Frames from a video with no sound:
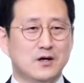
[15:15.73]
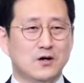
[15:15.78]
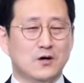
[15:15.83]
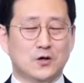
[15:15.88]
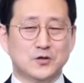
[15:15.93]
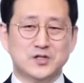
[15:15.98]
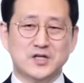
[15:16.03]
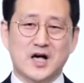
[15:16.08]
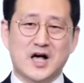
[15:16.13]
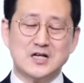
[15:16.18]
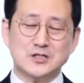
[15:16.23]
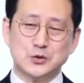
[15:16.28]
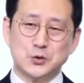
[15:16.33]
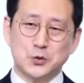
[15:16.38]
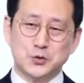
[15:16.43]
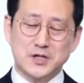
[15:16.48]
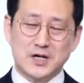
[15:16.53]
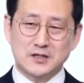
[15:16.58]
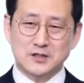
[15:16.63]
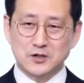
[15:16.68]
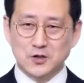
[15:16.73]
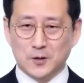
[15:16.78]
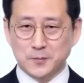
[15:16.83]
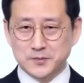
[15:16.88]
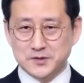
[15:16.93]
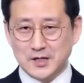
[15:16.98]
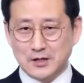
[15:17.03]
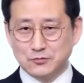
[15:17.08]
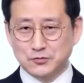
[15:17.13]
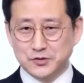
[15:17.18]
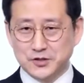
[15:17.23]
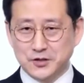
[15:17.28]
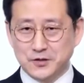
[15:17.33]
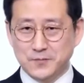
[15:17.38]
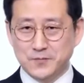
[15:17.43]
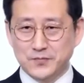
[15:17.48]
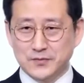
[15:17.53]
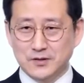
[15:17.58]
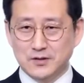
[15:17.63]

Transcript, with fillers: 어디 하소연할 데 없다고요?